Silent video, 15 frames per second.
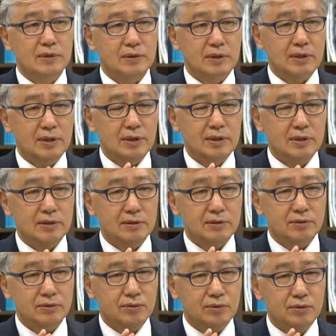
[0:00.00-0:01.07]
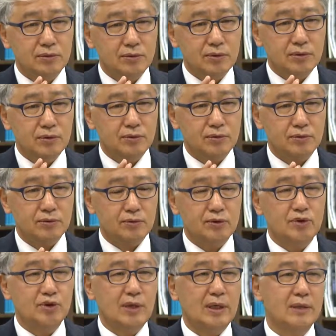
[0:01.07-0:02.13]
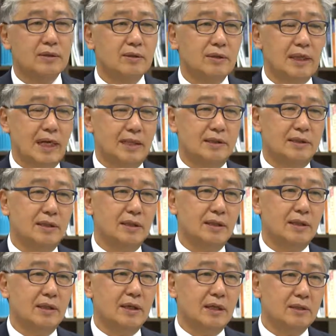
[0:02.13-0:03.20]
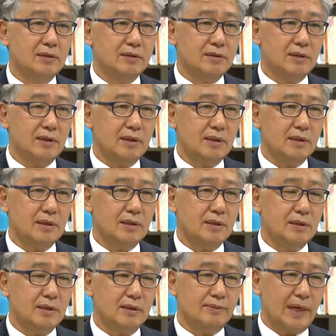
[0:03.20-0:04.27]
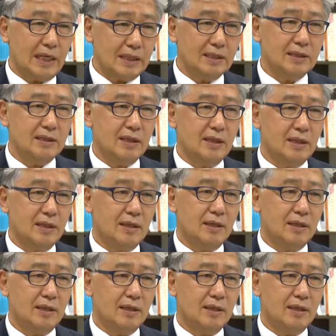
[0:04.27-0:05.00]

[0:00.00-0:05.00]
예, 그리고 어, 귀중한 어떤 가치 이러한 것들이 많이 이제